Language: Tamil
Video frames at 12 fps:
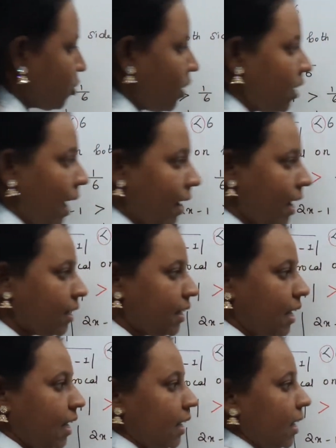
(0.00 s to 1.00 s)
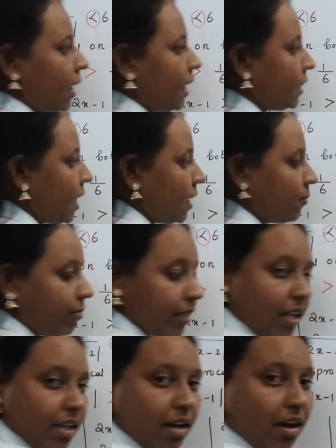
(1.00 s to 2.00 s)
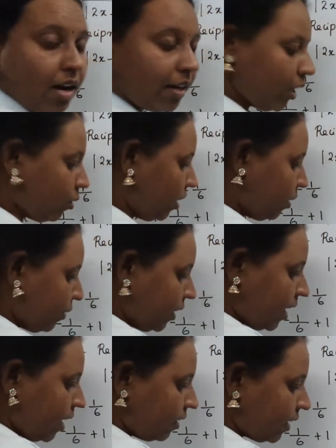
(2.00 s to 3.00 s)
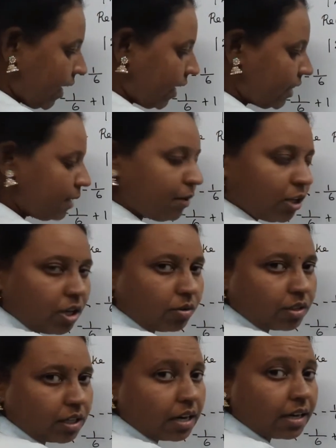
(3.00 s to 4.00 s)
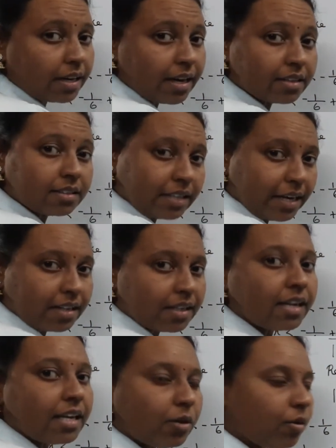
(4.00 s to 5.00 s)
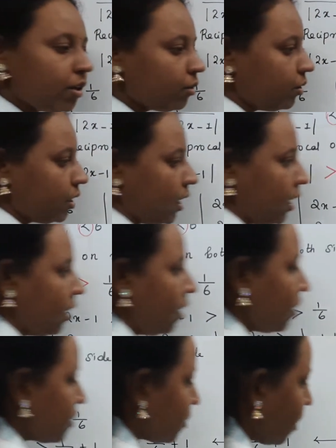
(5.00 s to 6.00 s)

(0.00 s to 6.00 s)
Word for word: டுவெல்லும் ஆட் ஆகுது ஏன்னா கிரேட்டர் தேன் ஆர் ஈக்குவல் டு புரியுதா கிரேட்டர் தான் மட்டும் தான் கொடுத்துருக்காங்க கிரேட் கிரேட்டர் தான் ஈக்குவல் டு கொடுக்கல ஸோ